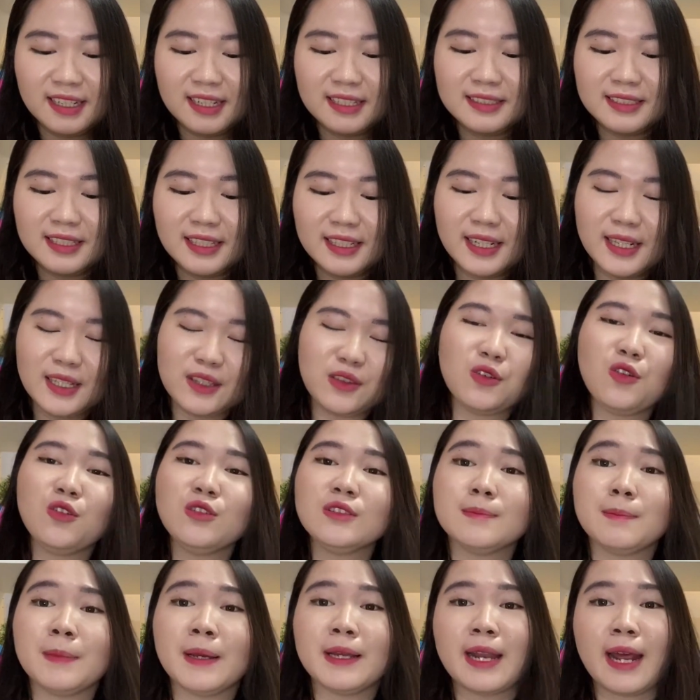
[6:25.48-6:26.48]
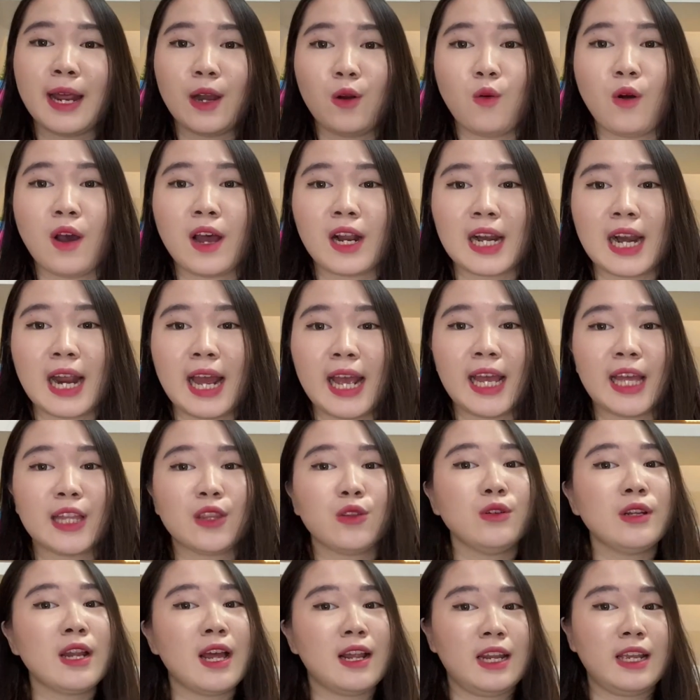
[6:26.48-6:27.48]
Di sini tuh bedain warnanya
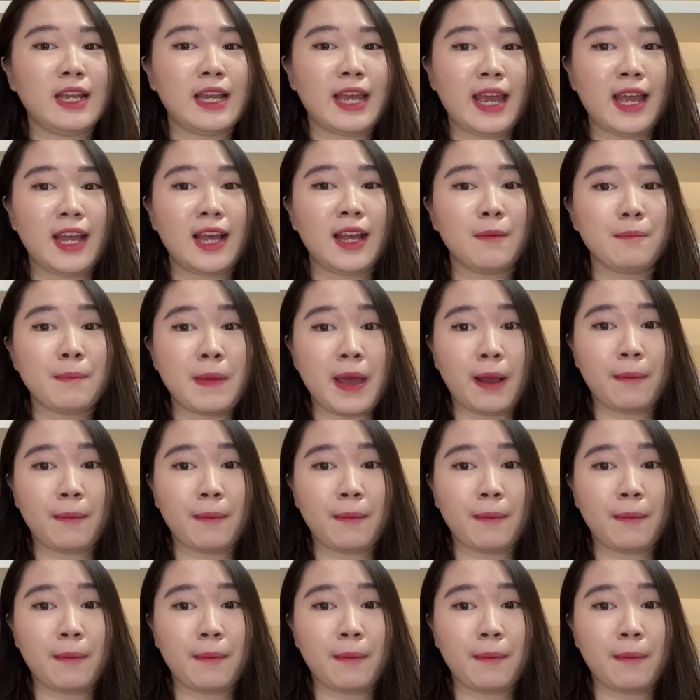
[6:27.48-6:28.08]
tuh dari kayak